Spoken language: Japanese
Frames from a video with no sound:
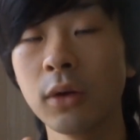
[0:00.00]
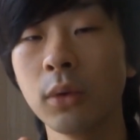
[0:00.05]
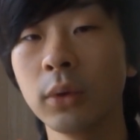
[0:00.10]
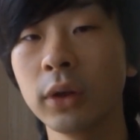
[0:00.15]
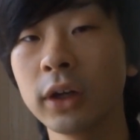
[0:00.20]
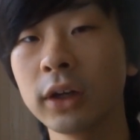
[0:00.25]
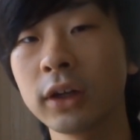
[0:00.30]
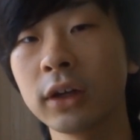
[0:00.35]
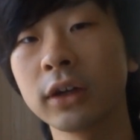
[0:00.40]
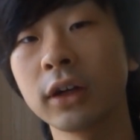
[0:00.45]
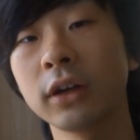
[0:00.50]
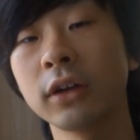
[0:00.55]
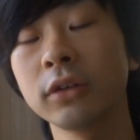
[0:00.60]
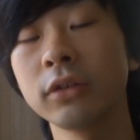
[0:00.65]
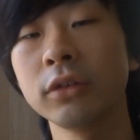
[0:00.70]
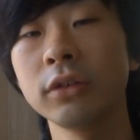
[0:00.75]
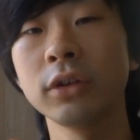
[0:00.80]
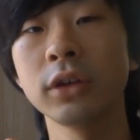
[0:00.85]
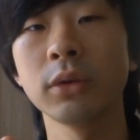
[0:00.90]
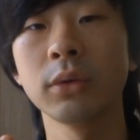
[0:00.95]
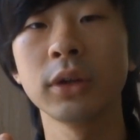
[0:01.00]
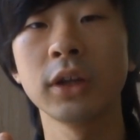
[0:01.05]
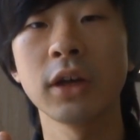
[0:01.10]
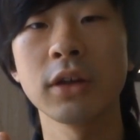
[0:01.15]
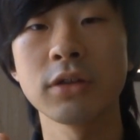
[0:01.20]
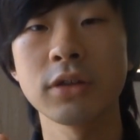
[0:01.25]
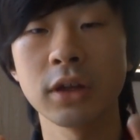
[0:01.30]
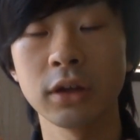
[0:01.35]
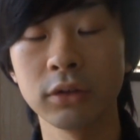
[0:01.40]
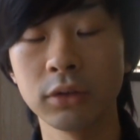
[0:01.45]
お腹から空気を出
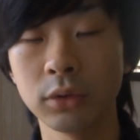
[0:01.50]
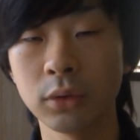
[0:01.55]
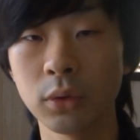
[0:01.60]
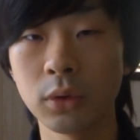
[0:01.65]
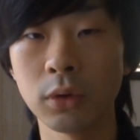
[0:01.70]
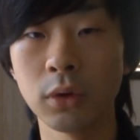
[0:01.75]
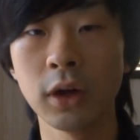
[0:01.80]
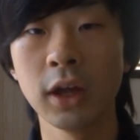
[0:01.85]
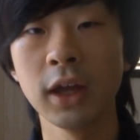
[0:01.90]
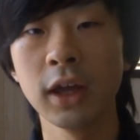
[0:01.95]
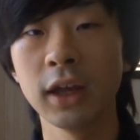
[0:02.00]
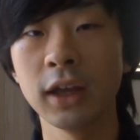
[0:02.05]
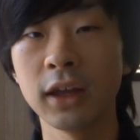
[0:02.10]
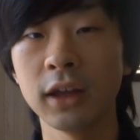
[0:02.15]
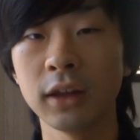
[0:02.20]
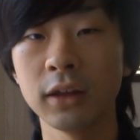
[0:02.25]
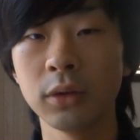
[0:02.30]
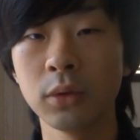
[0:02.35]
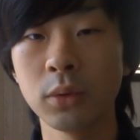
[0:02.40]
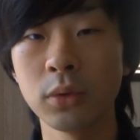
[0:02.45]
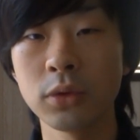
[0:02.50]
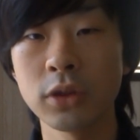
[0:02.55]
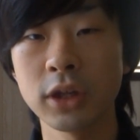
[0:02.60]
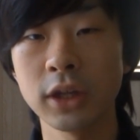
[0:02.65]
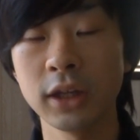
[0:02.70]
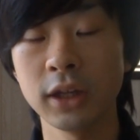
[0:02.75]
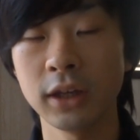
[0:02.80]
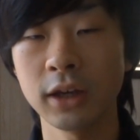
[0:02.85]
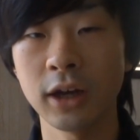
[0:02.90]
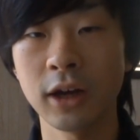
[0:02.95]
しちゃうと、えー、同時
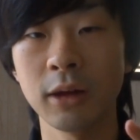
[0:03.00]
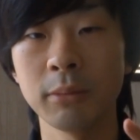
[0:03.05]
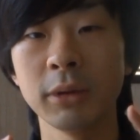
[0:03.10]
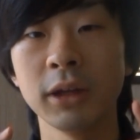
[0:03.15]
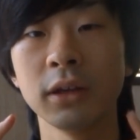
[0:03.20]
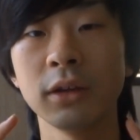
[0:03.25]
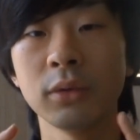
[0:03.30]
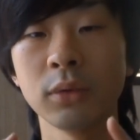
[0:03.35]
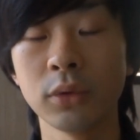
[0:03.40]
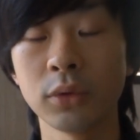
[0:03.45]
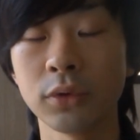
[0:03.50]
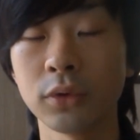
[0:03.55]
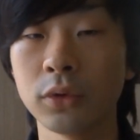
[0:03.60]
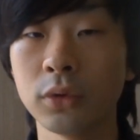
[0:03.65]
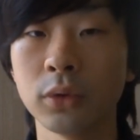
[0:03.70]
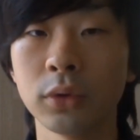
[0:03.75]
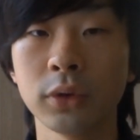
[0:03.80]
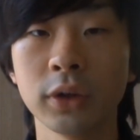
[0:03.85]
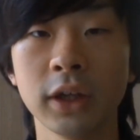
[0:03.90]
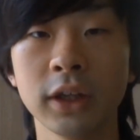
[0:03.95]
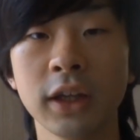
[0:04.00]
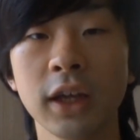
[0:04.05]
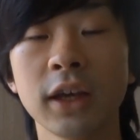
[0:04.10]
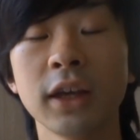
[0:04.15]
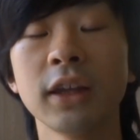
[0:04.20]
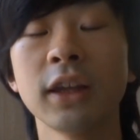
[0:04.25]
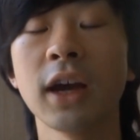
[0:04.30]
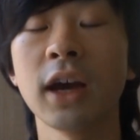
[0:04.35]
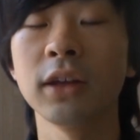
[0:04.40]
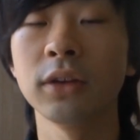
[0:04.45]
にハミングをすることがで
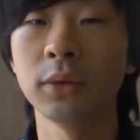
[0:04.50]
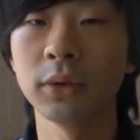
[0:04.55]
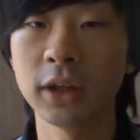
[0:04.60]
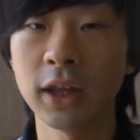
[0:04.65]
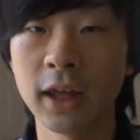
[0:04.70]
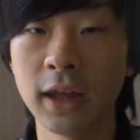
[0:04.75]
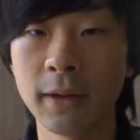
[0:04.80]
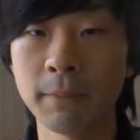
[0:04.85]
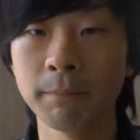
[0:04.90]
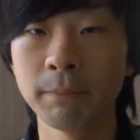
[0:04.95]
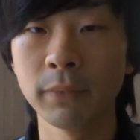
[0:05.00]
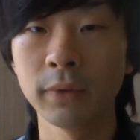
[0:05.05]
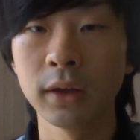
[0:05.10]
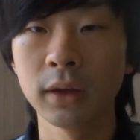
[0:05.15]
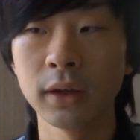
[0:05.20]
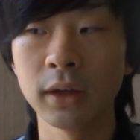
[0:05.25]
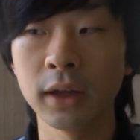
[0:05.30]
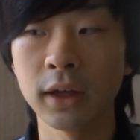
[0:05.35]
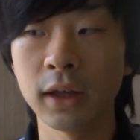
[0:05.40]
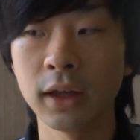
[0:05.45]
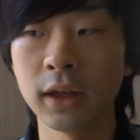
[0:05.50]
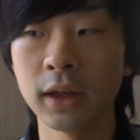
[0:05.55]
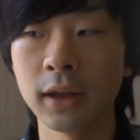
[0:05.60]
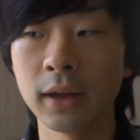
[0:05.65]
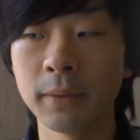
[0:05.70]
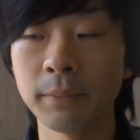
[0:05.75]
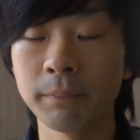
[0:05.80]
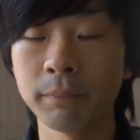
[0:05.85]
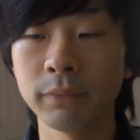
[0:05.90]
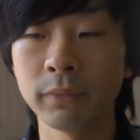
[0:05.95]
きないので、
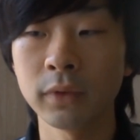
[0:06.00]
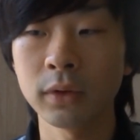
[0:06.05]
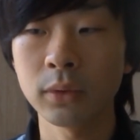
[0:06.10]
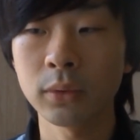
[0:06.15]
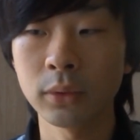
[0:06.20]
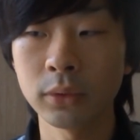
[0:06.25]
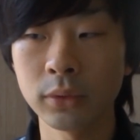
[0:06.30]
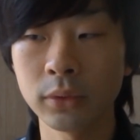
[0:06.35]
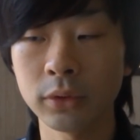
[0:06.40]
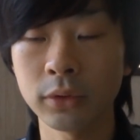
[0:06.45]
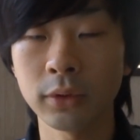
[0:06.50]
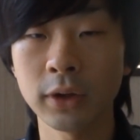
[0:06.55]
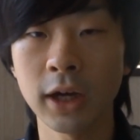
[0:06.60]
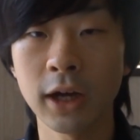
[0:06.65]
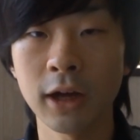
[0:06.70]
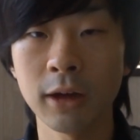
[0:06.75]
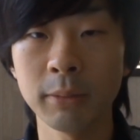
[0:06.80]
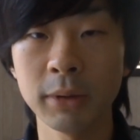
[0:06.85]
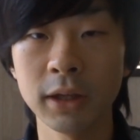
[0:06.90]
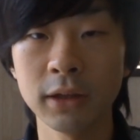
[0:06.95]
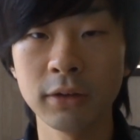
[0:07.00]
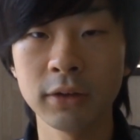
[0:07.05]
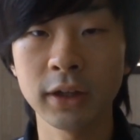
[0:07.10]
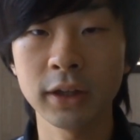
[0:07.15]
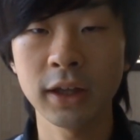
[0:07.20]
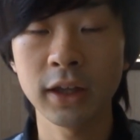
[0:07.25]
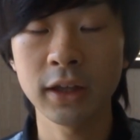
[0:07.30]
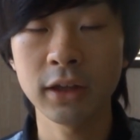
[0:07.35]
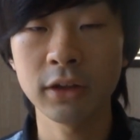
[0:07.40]
えー、この音がハミングがで